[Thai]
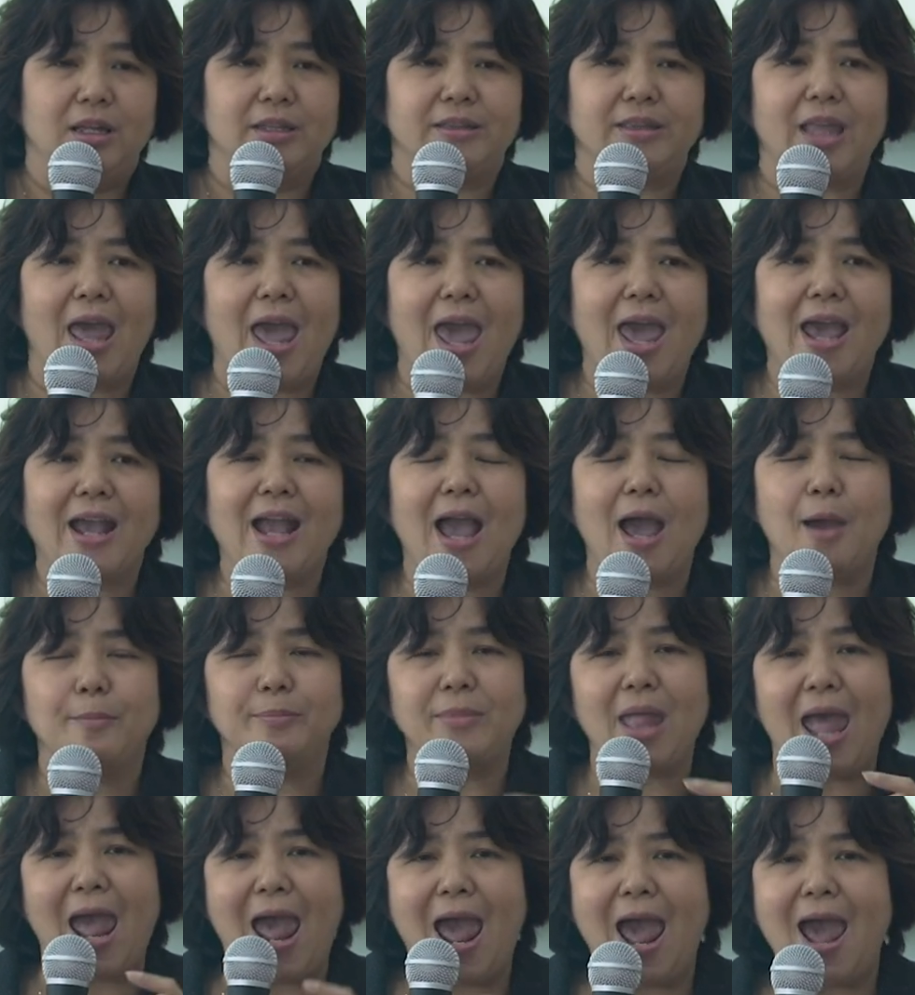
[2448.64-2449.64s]
แต่
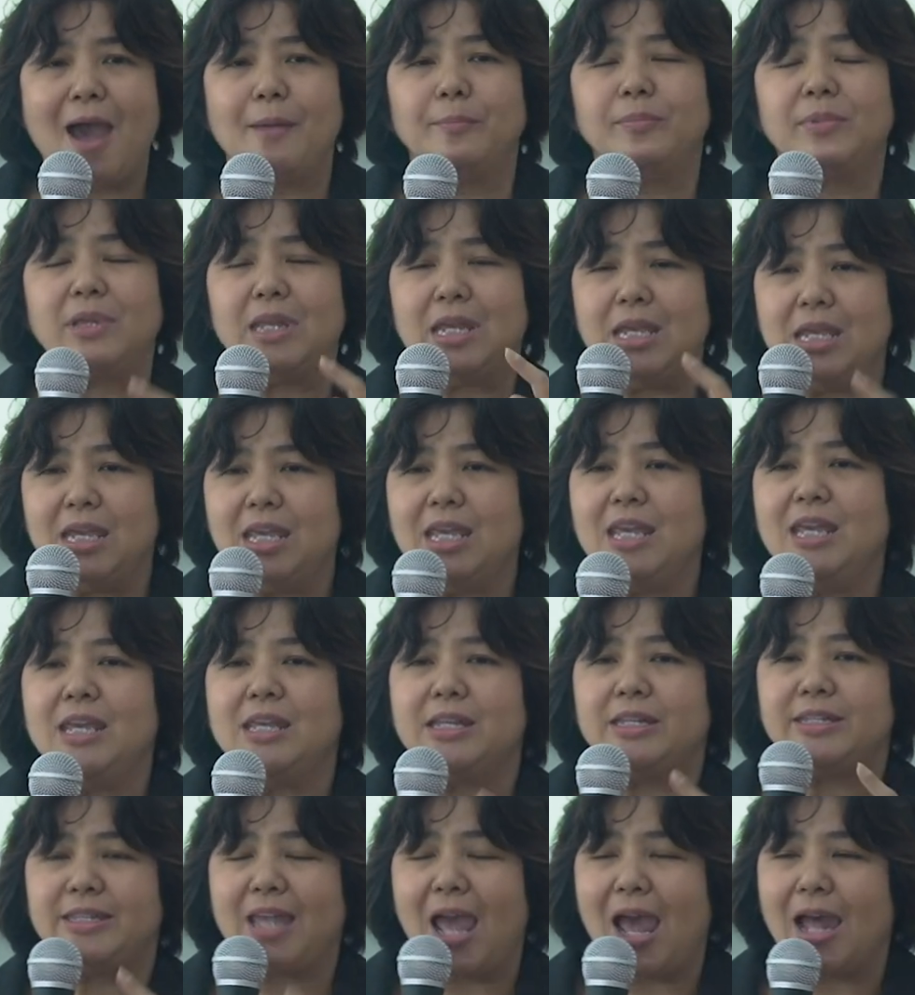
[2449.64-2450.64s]
คำถามที่
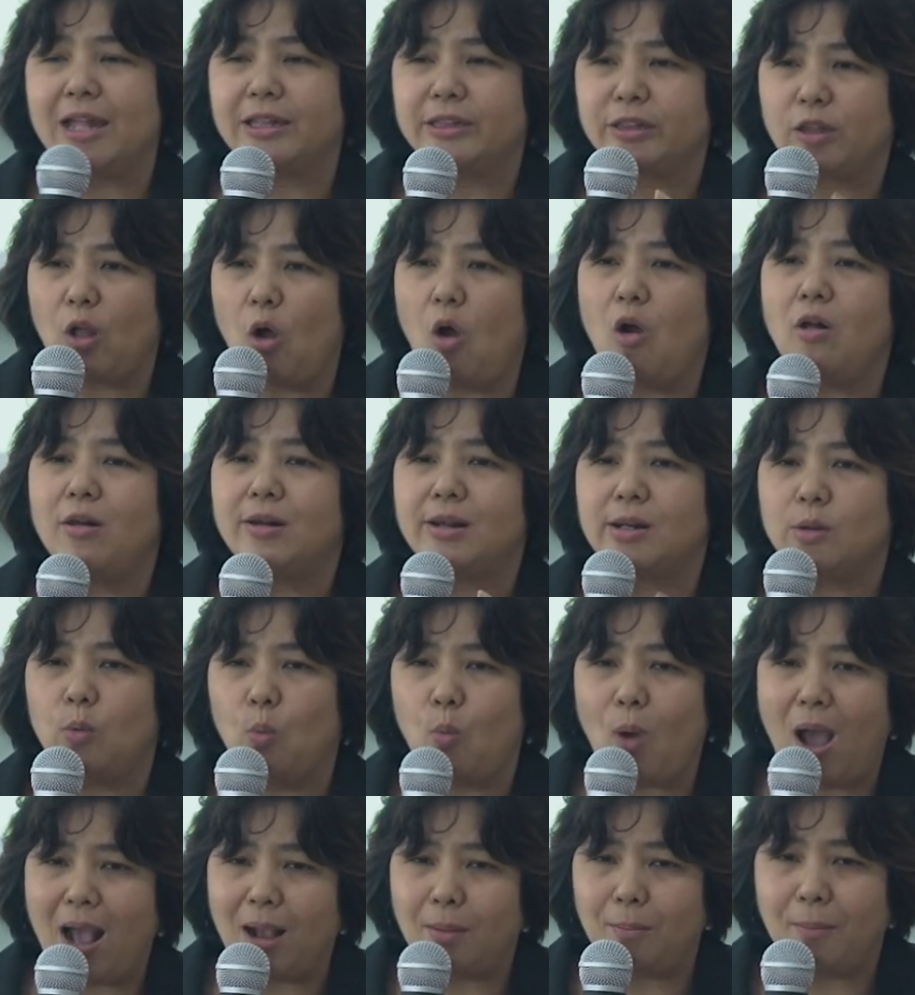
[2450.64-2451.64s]
จะต้องระ
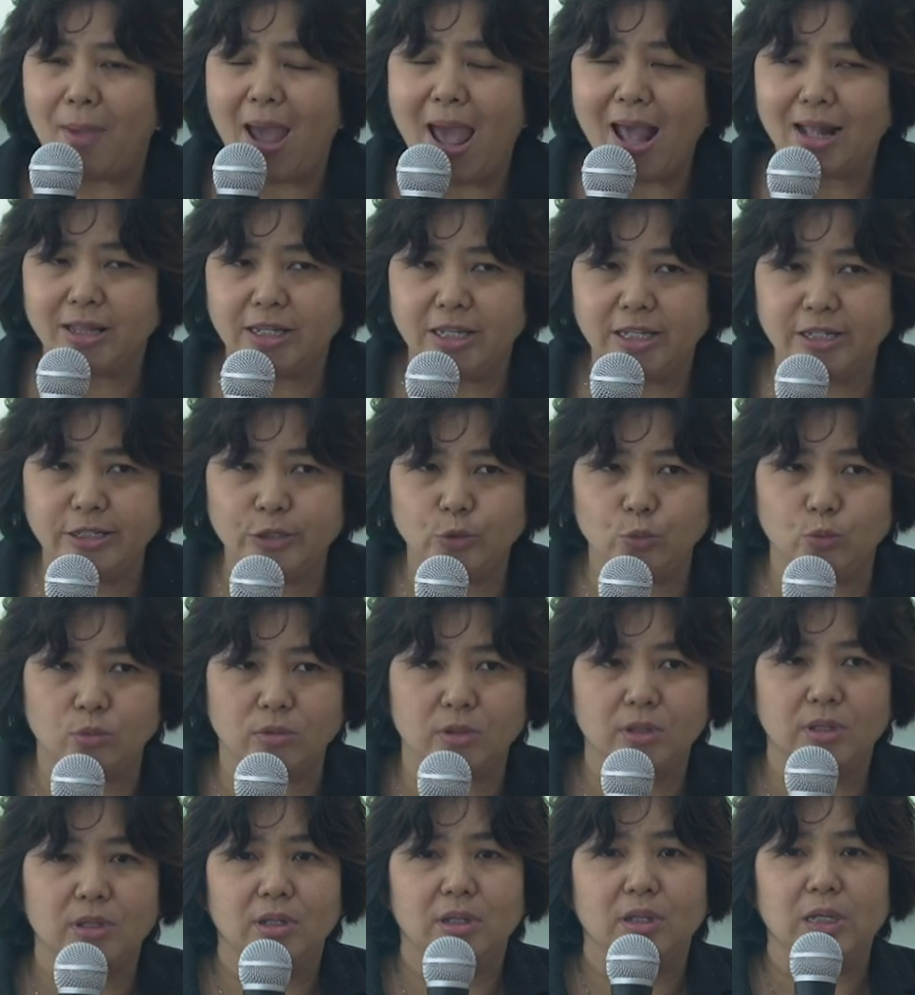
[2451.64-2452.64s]
วังมากที่สุด
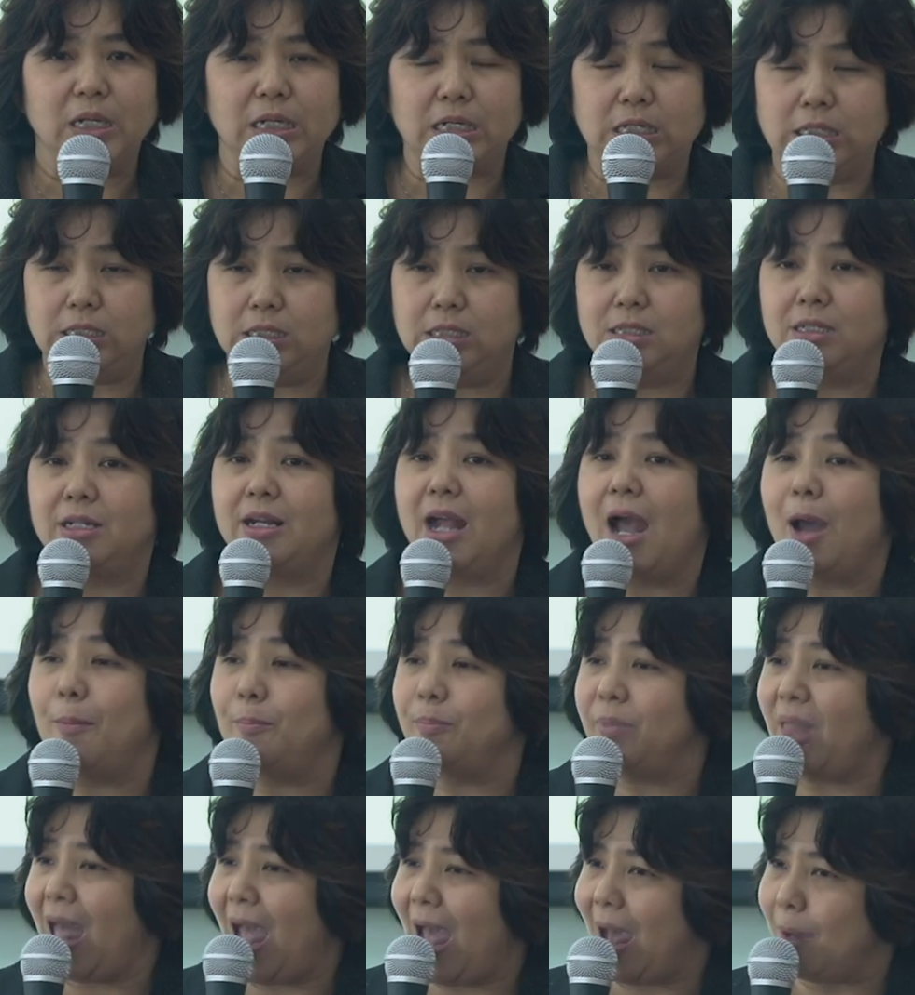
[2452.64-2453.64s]
คือ
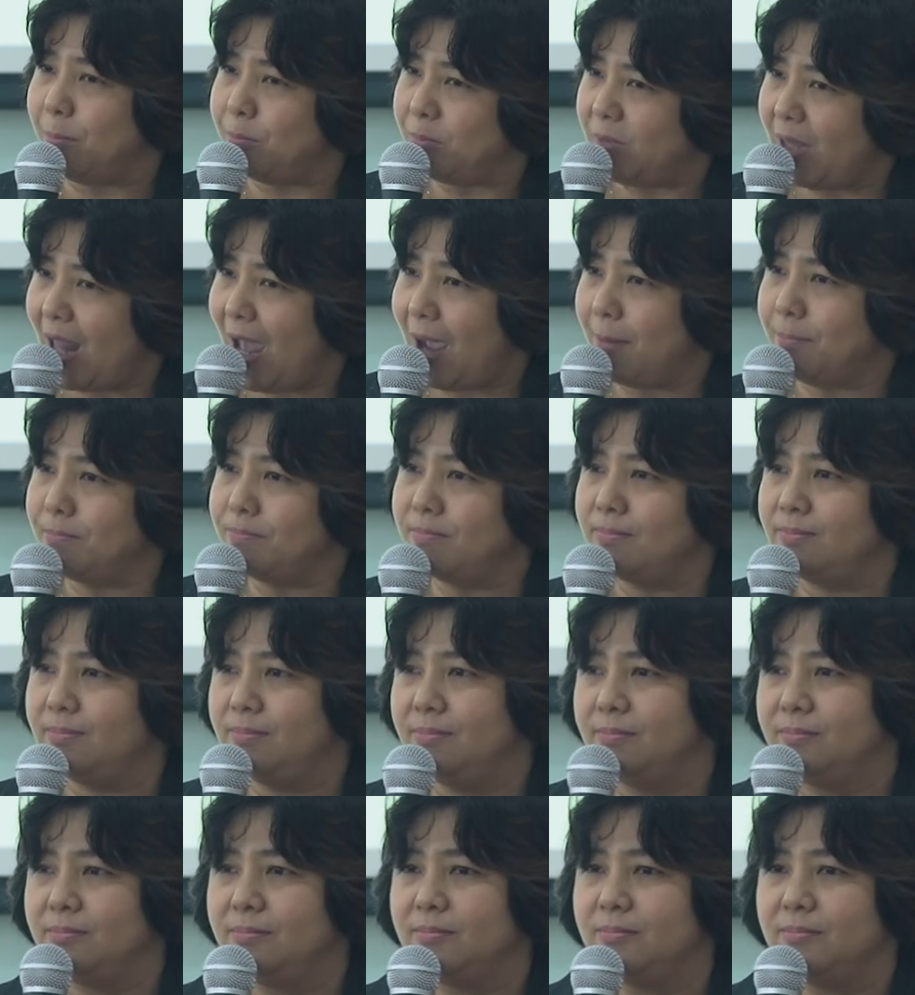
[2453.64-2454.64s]
คำถาม
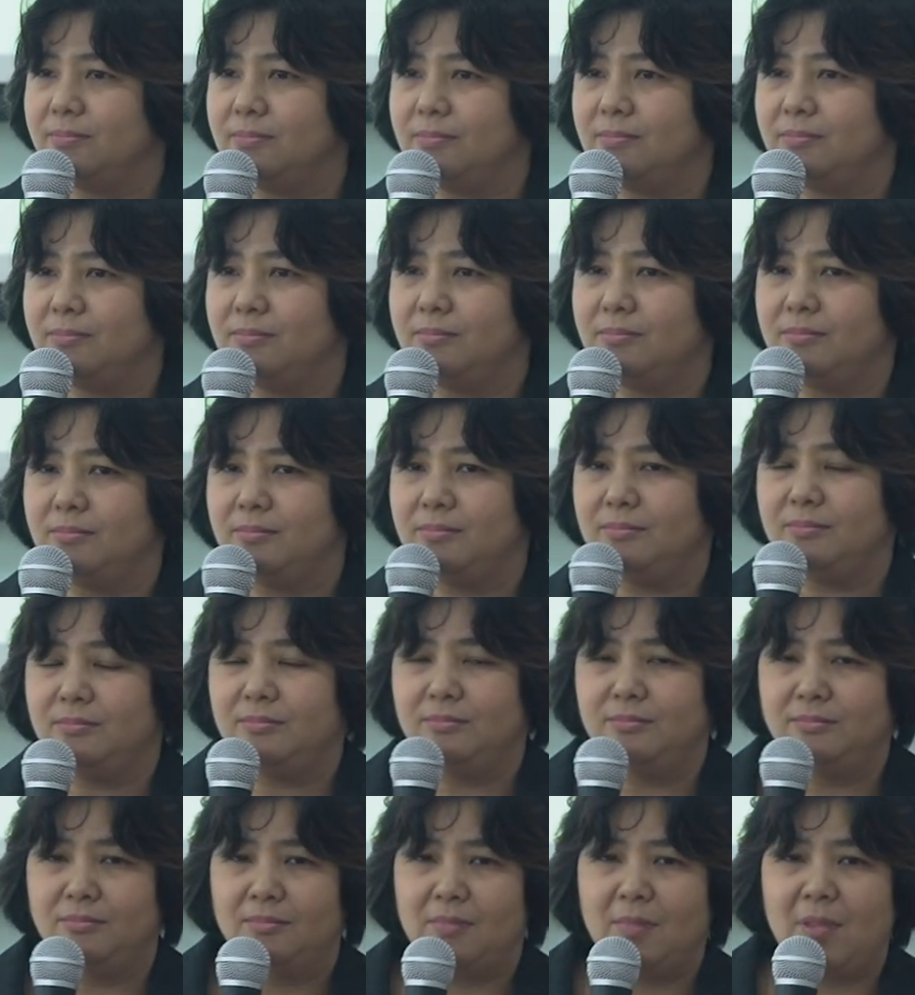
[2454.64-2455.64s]

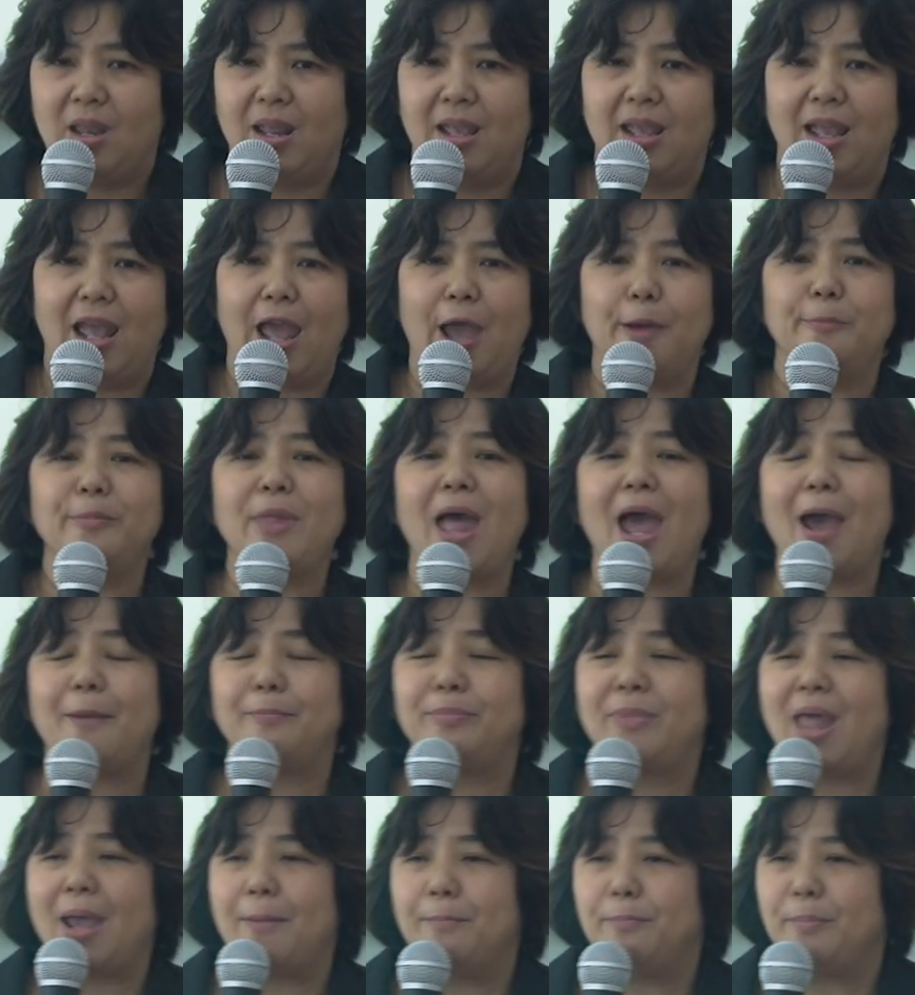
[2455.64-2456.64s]
นำคำถาม
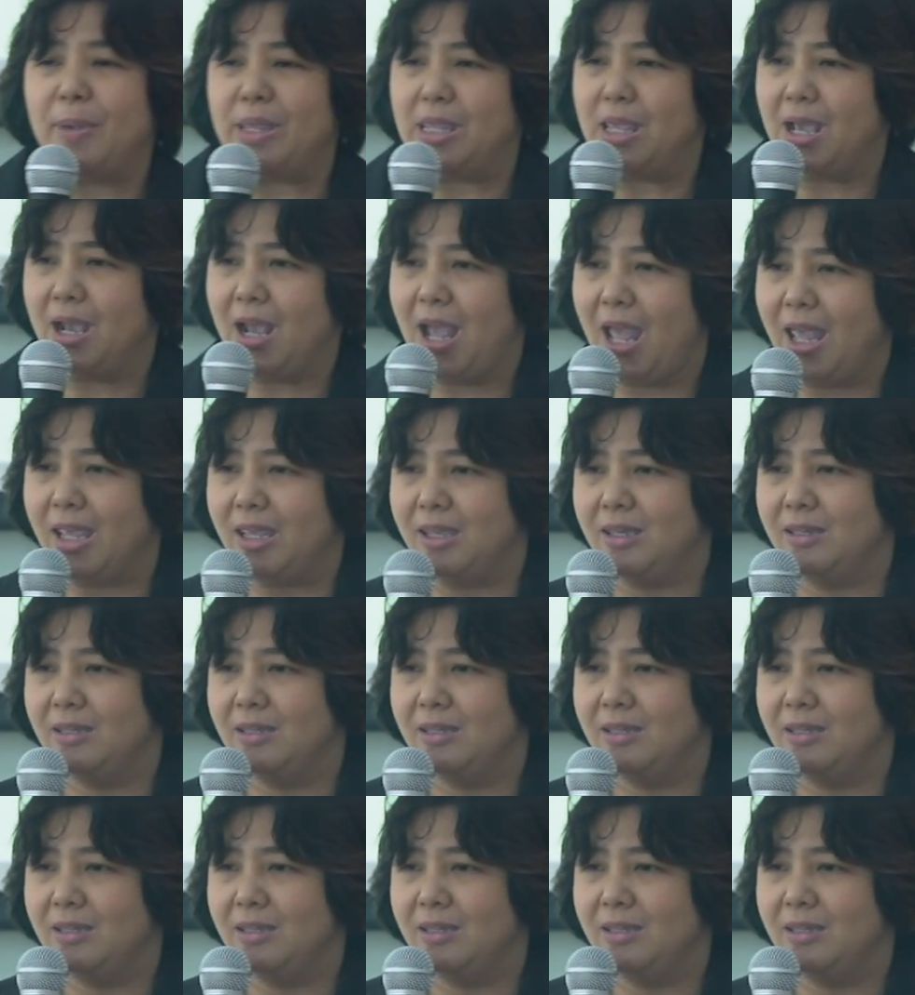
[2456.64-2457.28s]
นำเป็นยังไง